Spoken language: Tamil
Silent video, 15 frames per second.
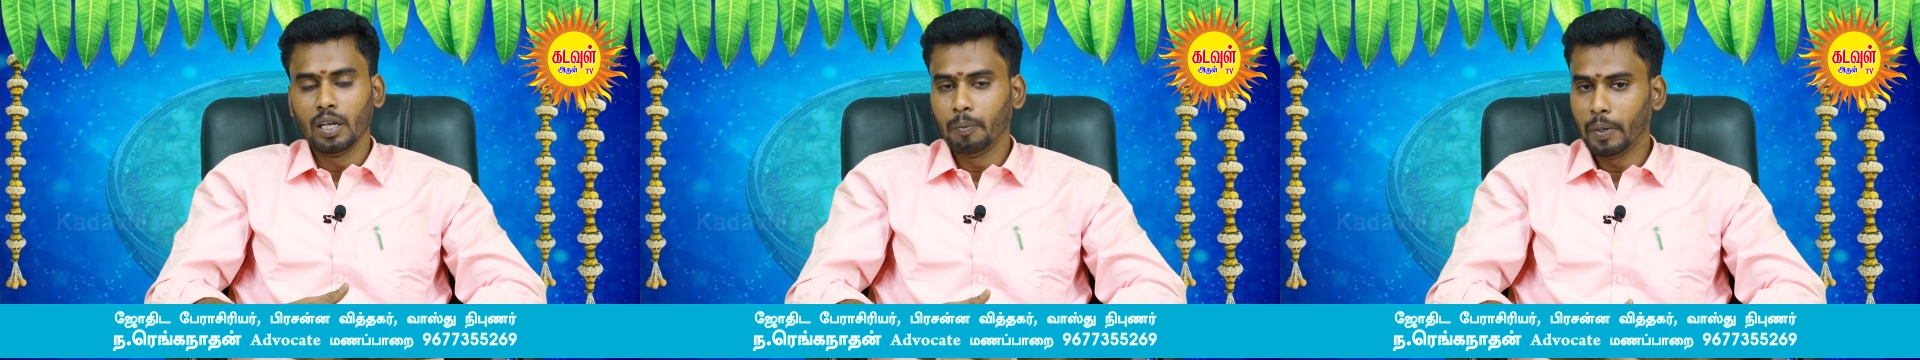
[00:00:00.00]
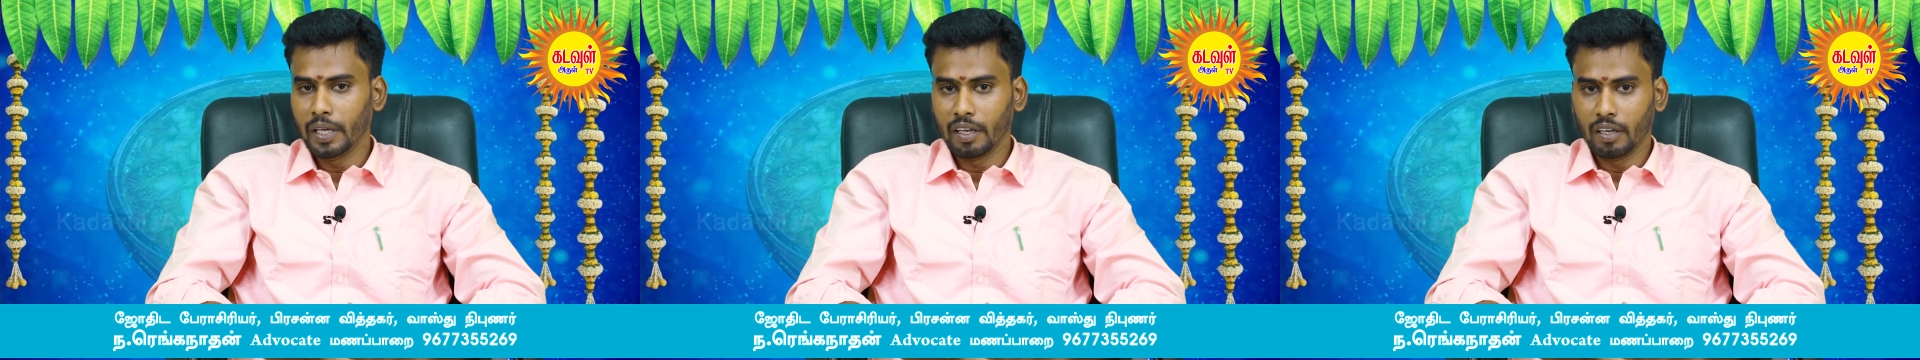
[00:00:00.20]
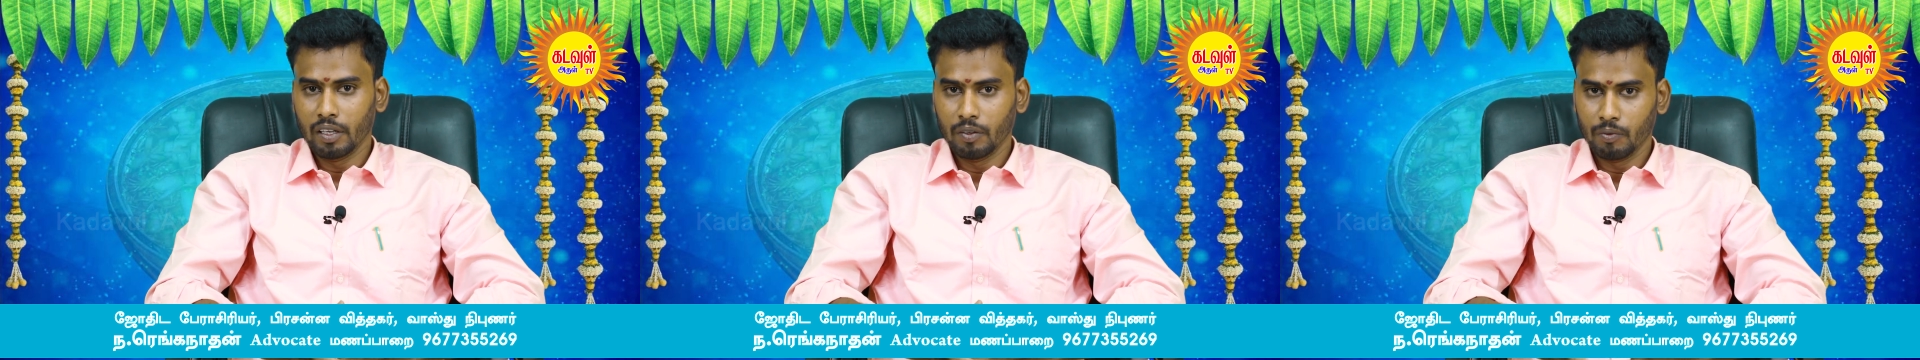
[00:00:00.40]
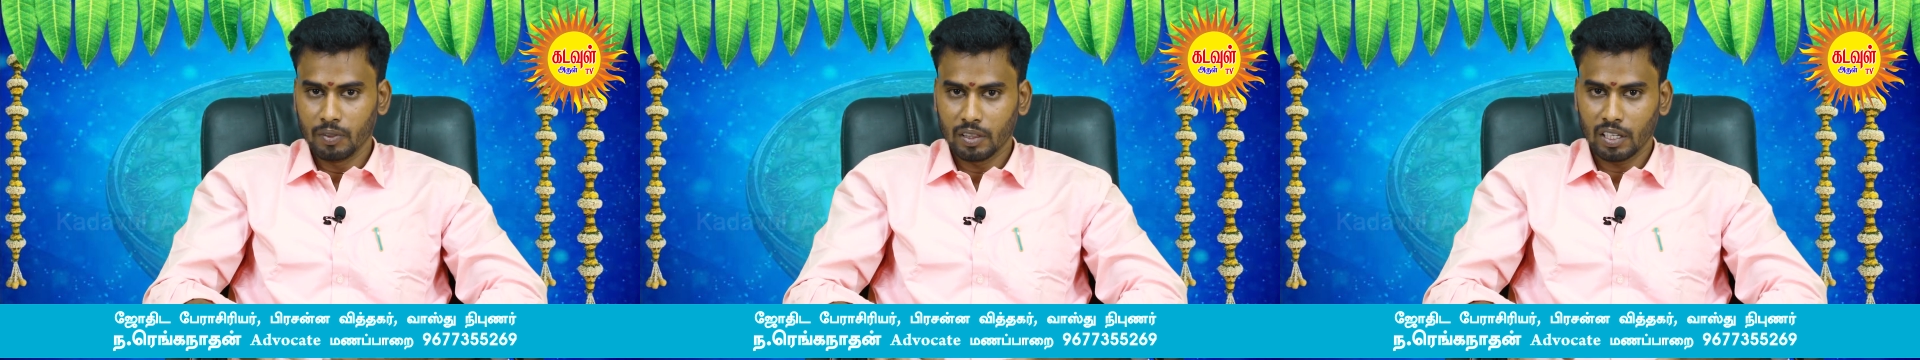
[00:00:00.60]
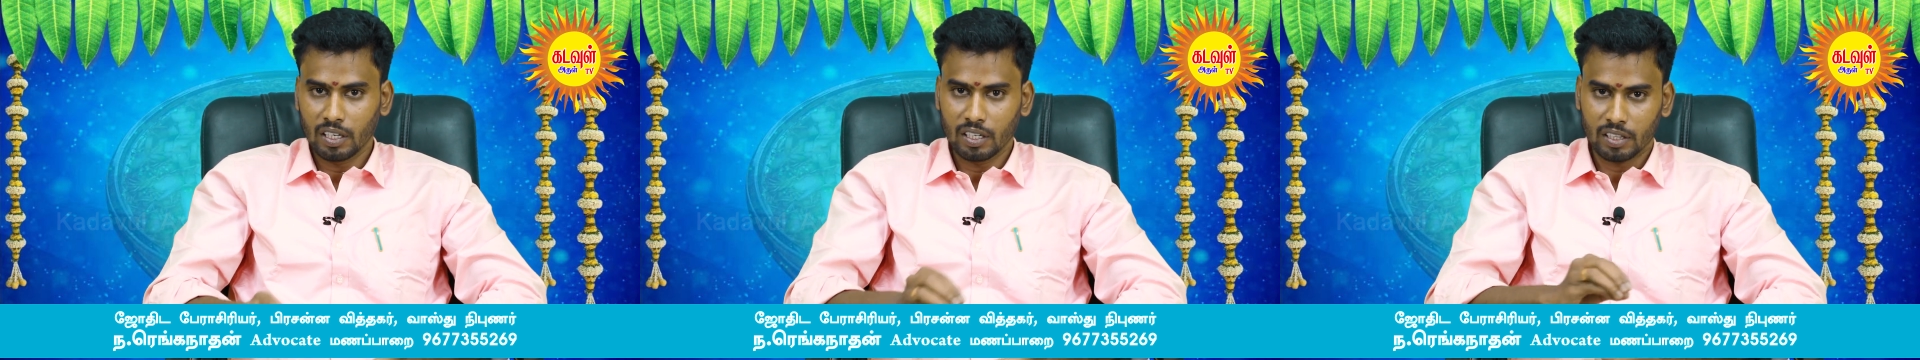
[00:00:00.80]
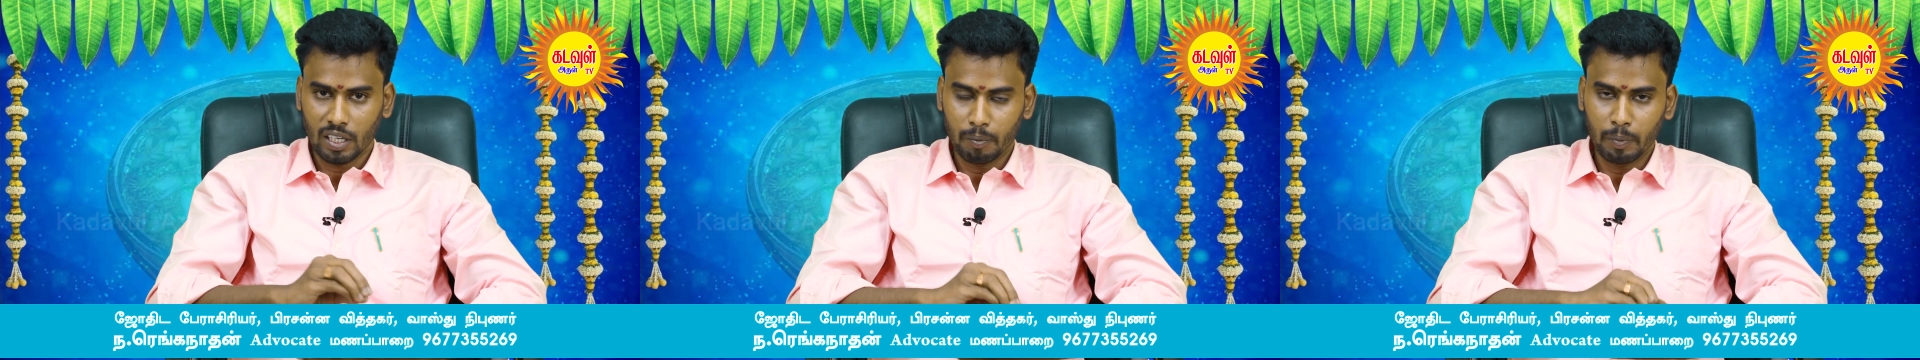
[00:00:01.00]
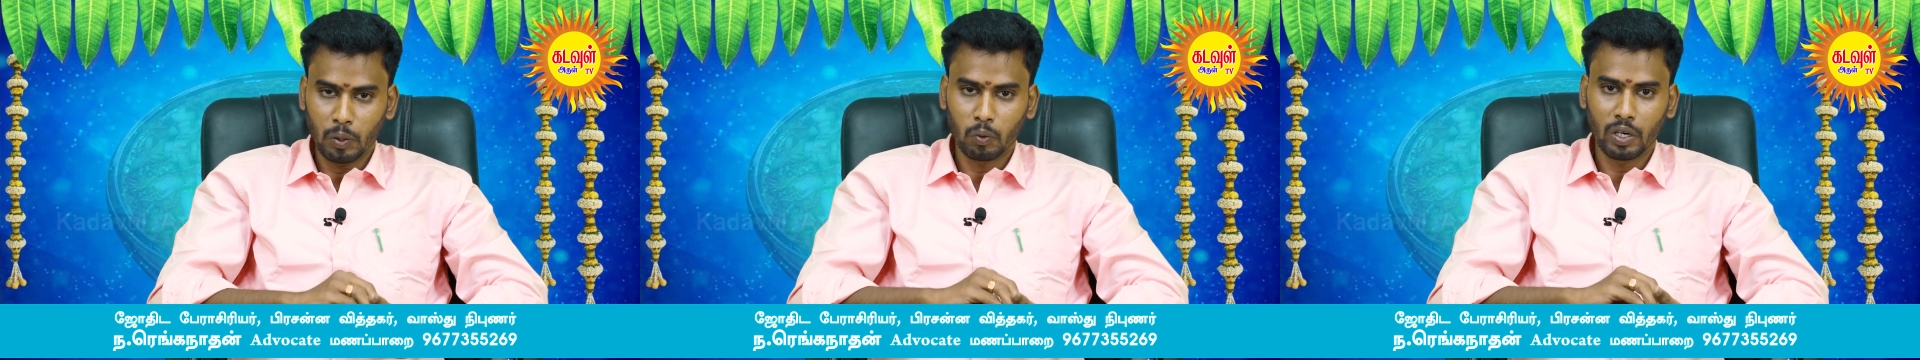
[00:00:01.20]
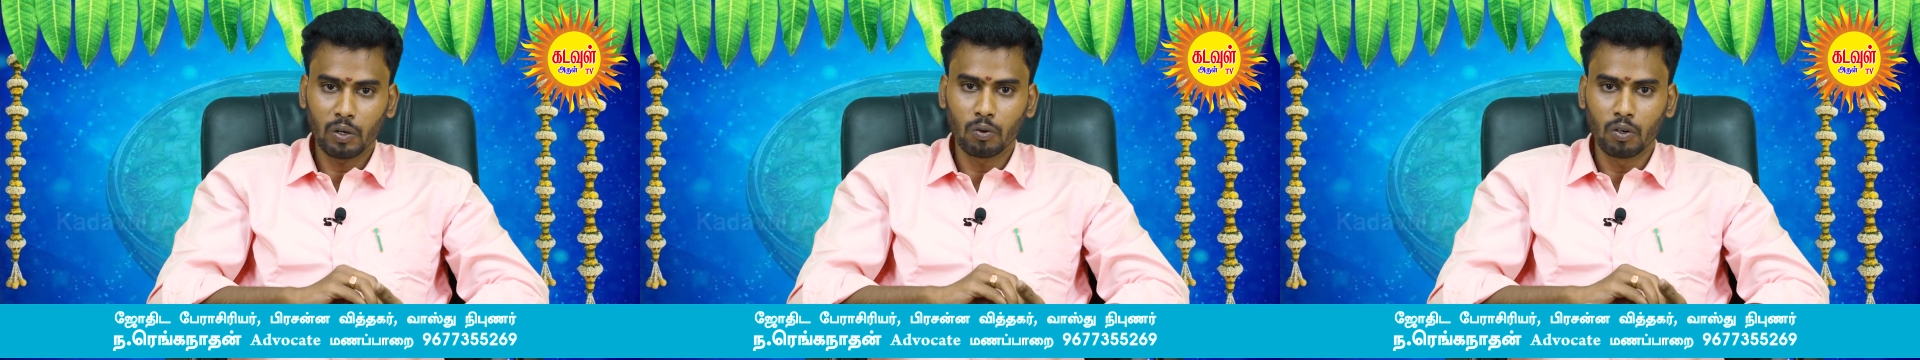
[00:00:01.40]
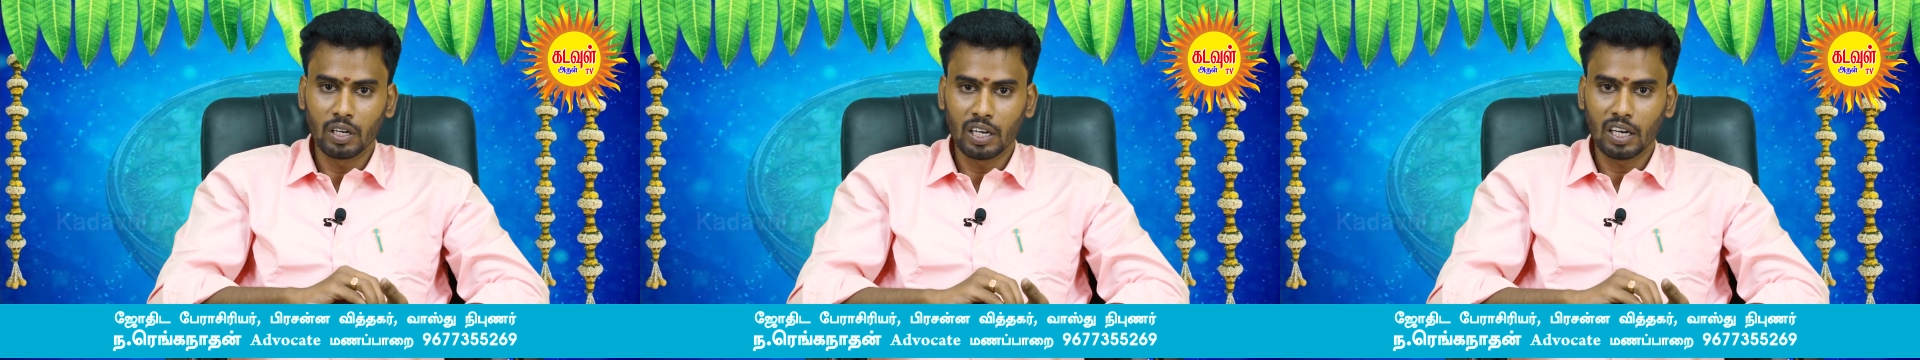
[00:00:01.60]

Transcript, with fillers: இப்படி இந்த தன்மை உடையவங்க